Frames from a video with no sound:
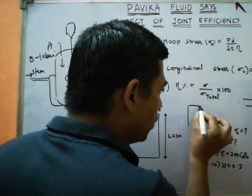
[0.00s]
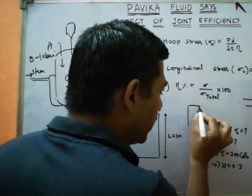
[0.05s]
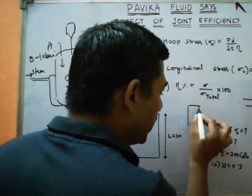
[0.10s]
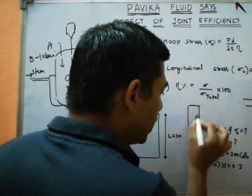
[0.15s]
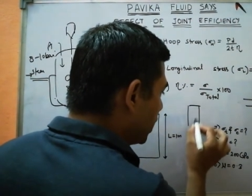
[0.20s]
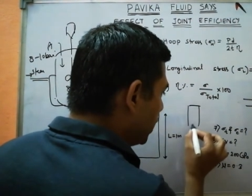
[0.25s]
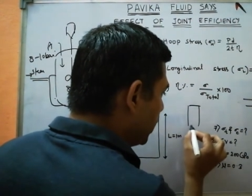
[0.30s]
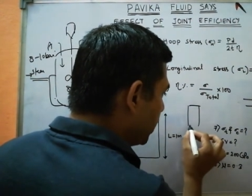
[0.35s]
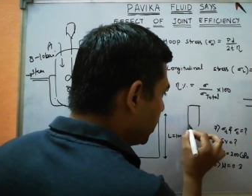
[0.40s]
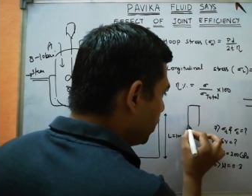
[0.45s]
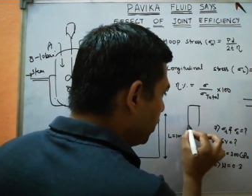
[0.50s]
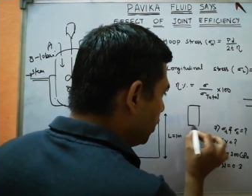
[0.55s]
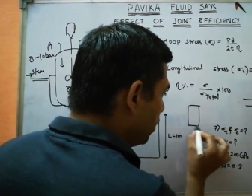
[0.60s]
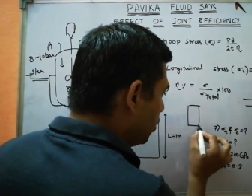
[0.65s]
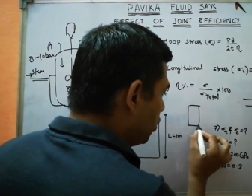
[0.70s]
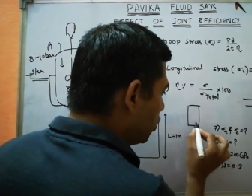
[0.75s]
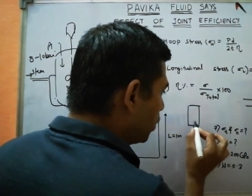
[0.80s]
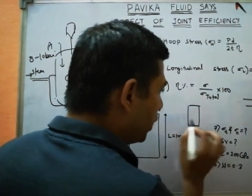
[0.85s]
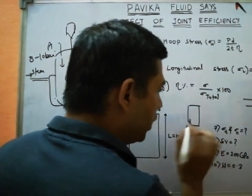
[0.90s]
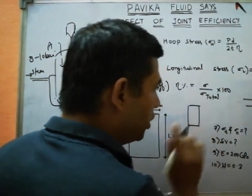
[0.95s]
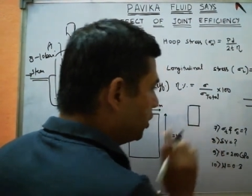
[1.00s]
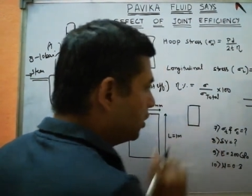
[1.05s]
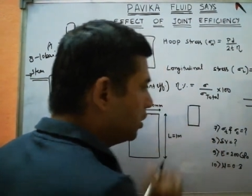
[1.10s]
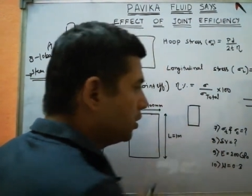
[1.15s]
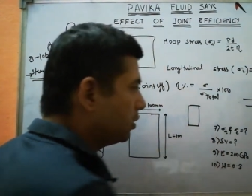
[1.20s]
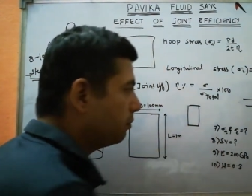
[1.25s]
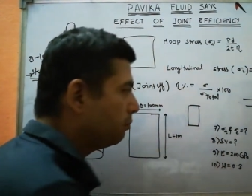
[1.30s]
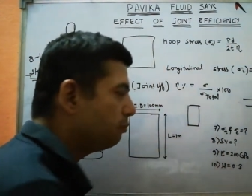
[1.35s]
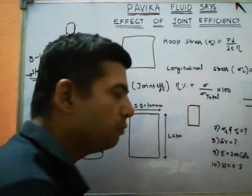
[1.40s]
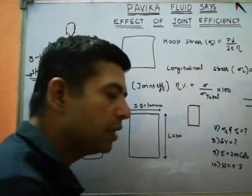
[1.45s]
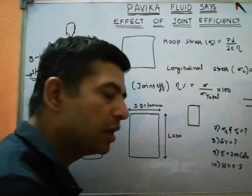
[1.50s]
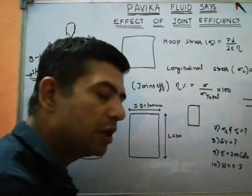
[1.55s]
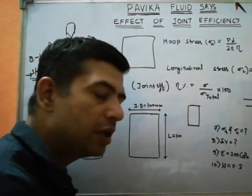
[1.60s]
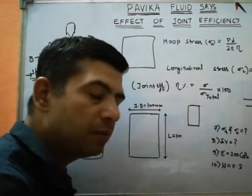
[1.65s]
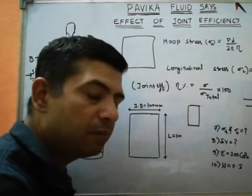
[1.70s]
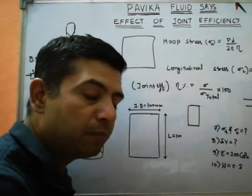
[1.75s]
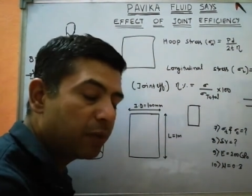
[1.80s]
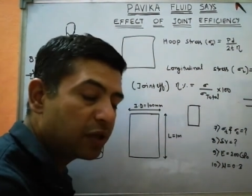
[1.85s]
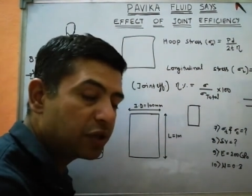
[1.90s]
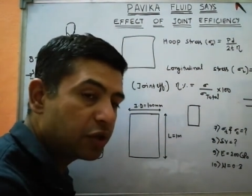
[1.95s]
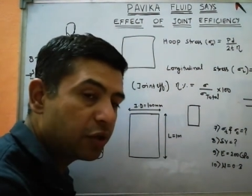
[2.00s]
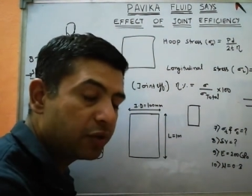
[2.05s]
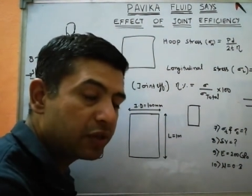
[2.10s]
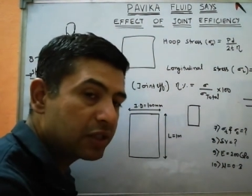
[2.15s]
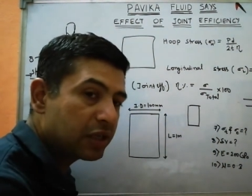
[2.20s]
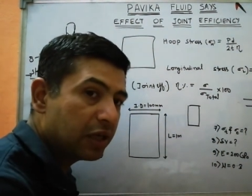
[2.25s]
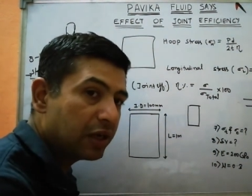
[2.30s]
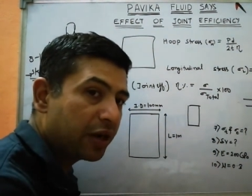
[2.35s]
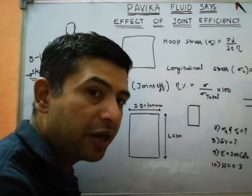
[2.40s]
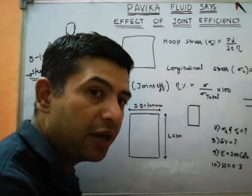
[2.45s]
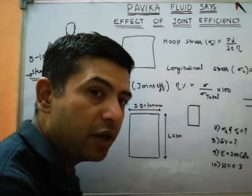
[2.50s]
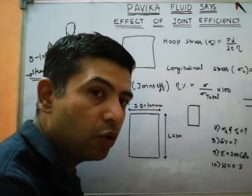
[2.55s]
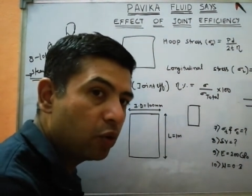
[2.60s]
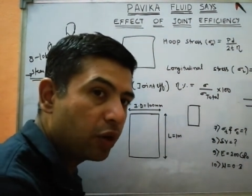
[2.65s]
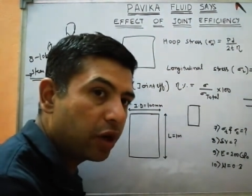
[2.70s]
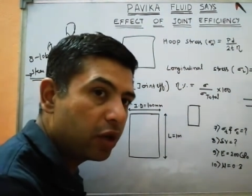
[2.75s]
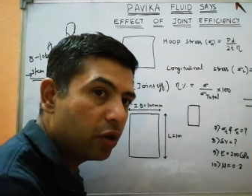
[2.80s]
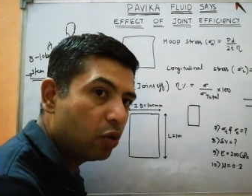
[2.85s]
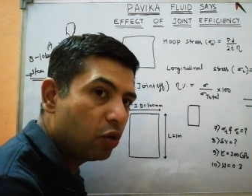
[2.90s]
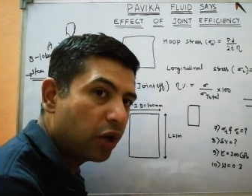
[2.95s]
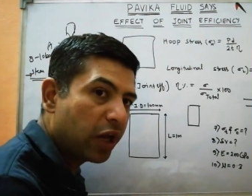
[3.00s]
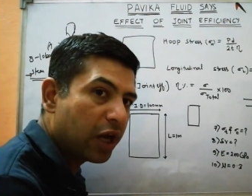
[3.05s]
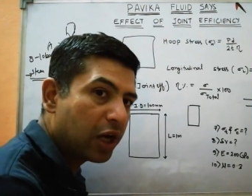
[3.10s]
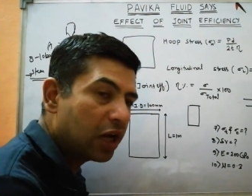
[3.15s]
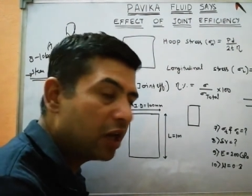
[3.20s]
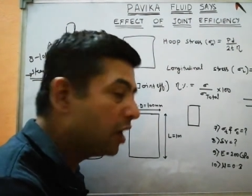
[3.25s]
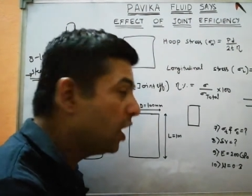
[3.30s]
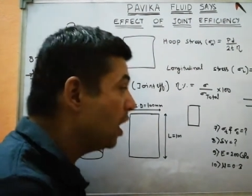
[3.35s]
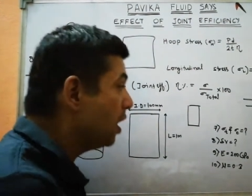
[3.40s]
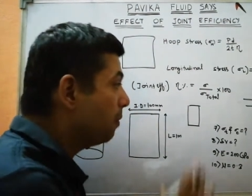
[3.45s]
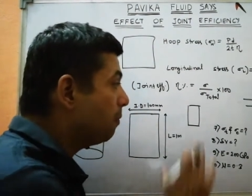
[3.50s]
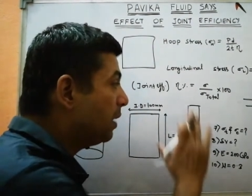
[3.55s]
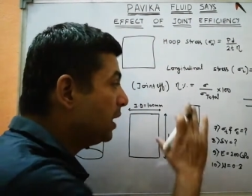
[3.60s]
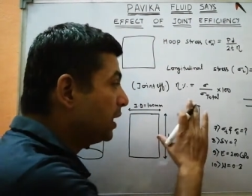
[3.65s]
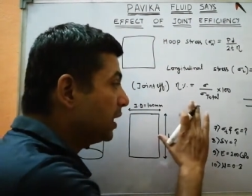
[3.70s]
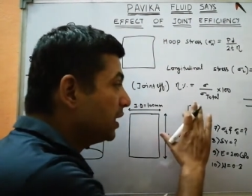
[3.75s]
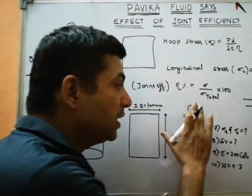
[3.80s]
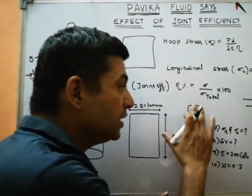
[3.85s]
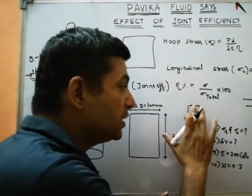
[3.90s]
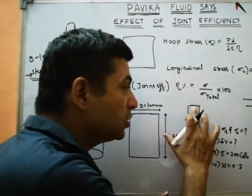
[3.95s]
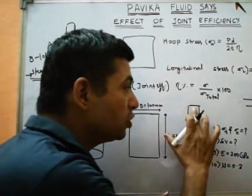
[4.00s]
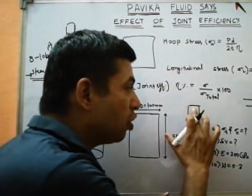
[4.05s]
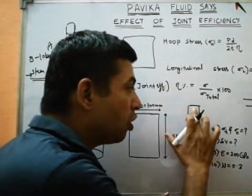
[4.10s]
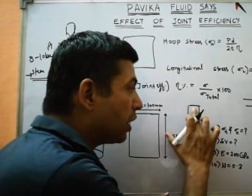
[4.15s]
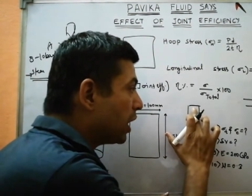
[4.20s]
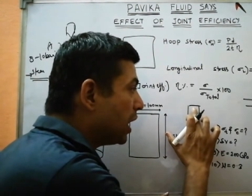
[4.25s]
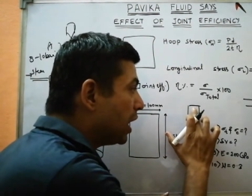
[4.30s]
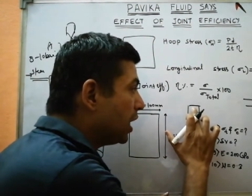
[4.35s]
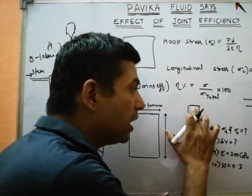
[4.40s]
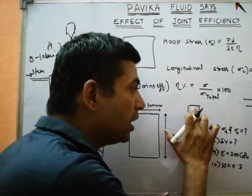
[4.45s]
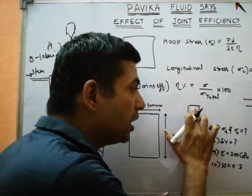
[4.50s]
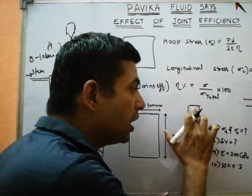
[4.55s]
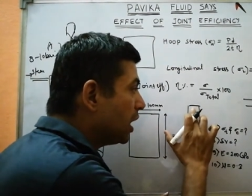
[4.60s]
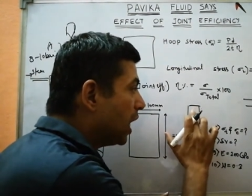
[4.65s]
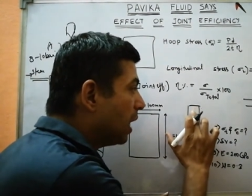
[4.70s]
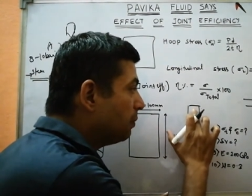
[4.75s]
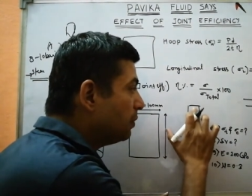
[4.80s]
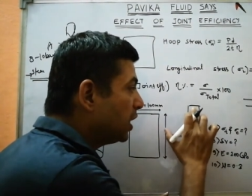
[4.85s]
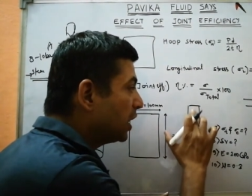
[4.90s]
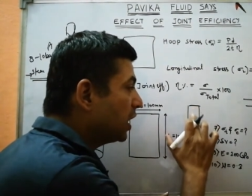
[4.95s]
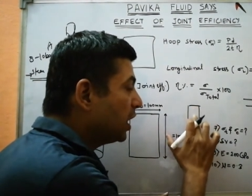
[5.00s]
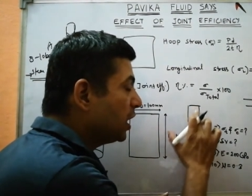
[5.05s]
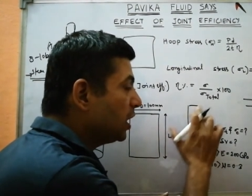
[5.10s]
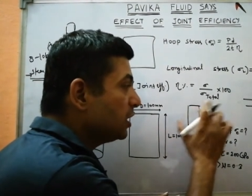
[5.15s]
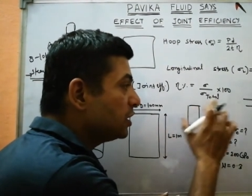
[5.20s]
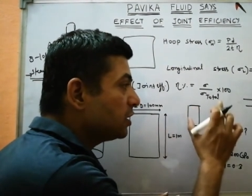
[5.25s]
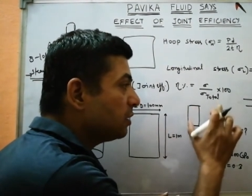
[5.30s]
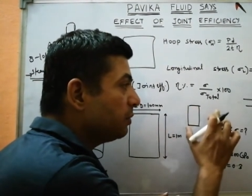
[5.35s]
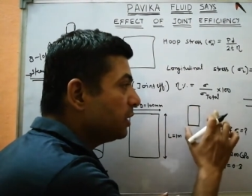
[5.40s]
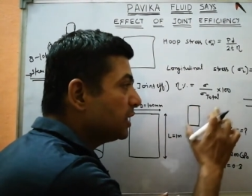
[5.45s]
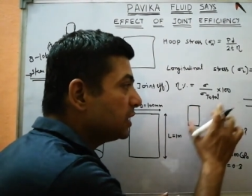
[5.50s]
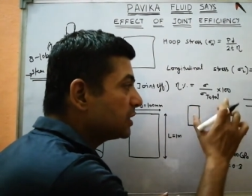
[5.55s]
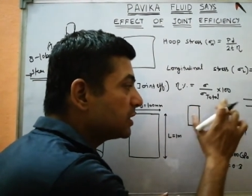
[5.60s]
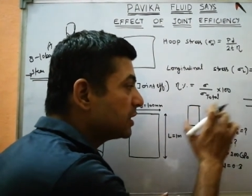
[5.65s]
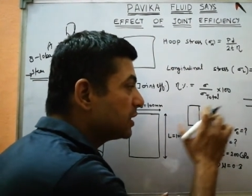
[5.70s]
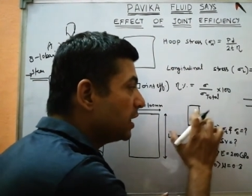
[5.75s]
हो गया क्लियर ओके मेरी प्रेशर वेसल रेडी हो गई हो गया क्लियर बट इस दौरान आप देखेंगे जब मैंने